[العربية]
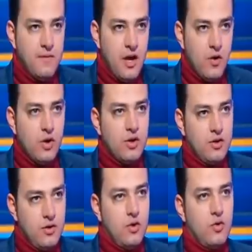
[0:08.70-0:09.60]
في الاول
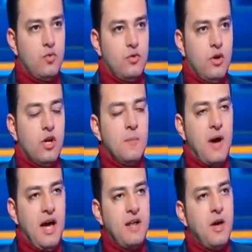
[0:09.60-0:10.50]
آه،
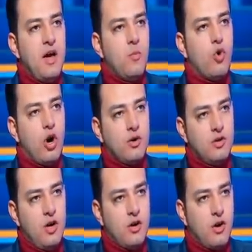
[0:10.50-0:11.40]
معانا بقى
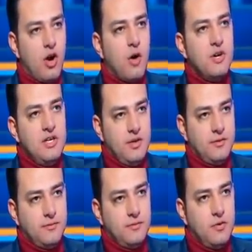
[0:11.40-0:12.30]
مقارنه رقميه
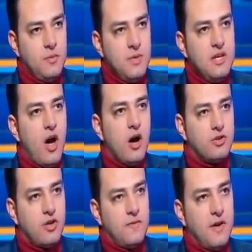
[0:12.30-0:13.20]
فضل. مين
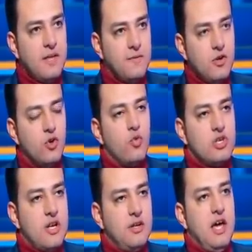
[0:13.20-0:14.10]
اكتر فريق فيهم
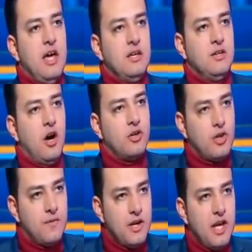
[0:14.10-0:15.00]
وصل نهائي
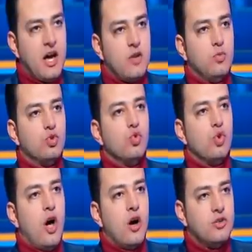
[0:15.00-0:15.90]
اكتر فريق اخذ
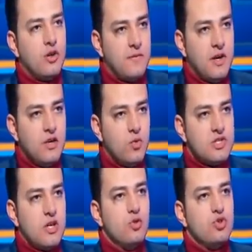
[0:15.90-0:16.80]
بطوله اكتر فريق
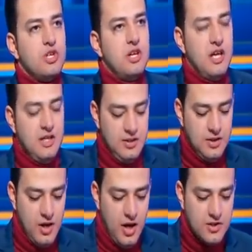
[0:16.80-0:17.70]
وصل نص نهائي
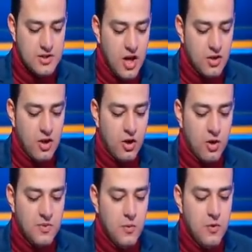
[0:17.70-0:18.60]
هنستعرض
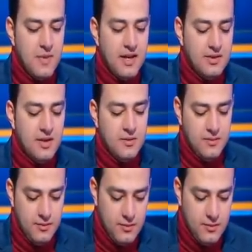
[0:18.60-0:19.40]
الارقام دي مهمه جدا